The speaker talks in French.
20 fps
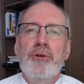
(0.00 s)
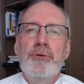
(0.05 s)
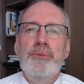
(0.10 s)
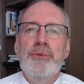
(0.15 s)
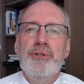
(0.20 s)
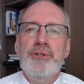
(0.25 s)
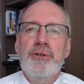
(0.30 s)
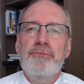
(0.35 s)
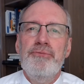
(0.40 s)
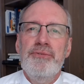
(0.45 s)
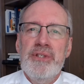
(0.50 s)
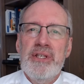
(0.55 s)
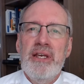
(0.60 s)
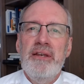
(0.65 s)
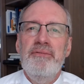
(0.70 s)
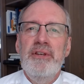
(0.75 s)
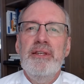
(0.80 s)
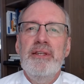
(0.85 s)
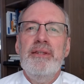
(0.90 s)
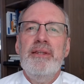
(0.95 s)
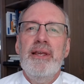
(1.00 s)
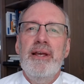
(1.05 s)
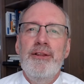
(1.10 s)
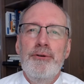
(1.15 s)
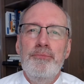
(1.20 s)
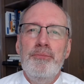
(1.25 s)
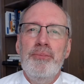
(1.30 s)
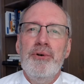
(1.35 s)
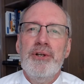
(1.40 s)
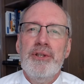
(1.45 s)
lui. Je vous invite à
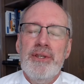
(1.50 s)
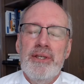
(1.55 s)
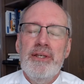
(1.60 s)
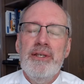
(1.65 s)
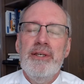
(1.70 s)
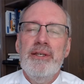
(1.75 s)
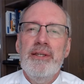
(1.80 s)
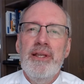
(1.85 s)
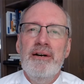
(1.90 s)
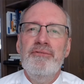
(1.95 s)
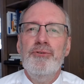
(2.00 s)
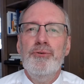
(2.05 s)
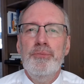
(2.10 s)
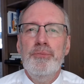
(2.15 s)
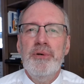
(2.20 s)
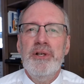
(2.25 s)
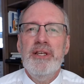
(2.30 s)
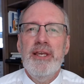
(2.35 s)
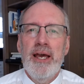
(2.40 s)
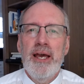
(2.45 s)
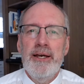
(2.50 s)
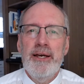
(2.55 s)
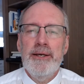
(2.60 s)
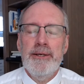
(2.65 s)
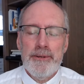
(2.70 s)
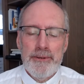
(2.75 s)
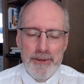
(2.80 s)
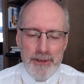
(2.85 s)
le porter dans vos prières.